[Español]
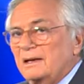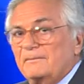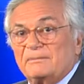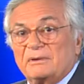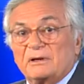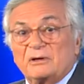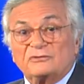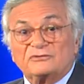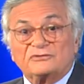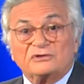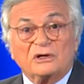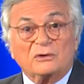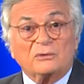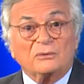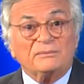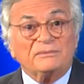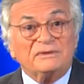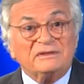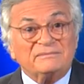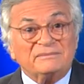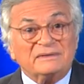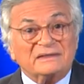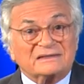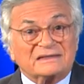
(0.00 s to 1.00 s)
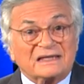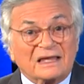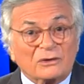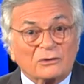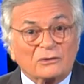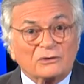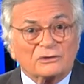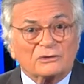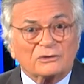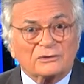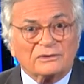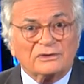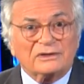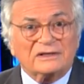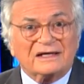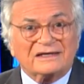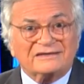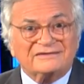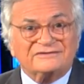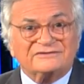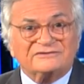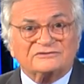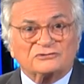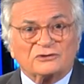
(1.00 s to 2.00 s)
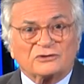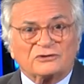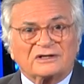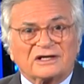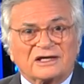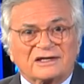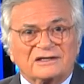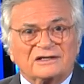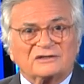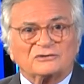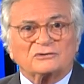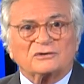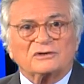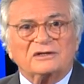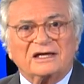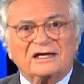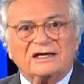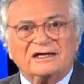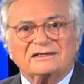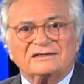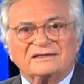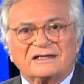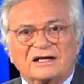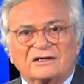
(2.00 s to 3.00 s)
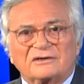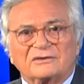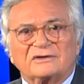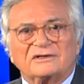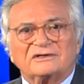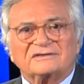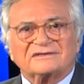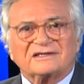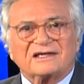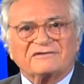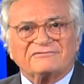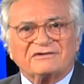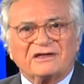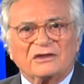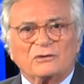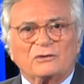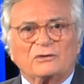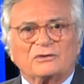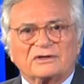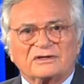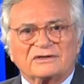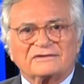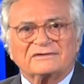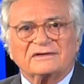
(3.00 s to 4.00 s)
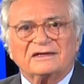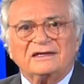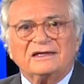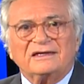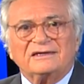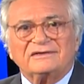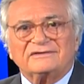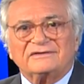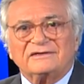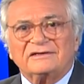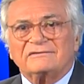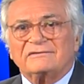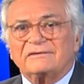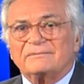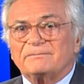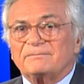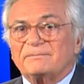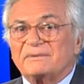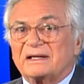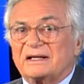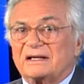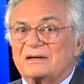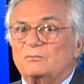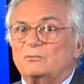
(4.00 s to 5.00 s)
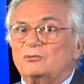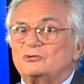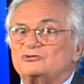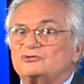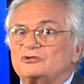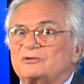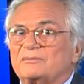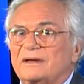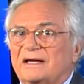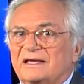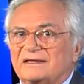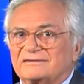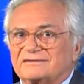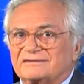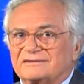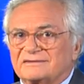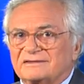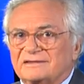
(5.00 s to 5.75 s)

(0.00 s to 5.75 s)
Pero según mi invitado de hoy, las historias de estos legendarios estafadores sirven para mucho más.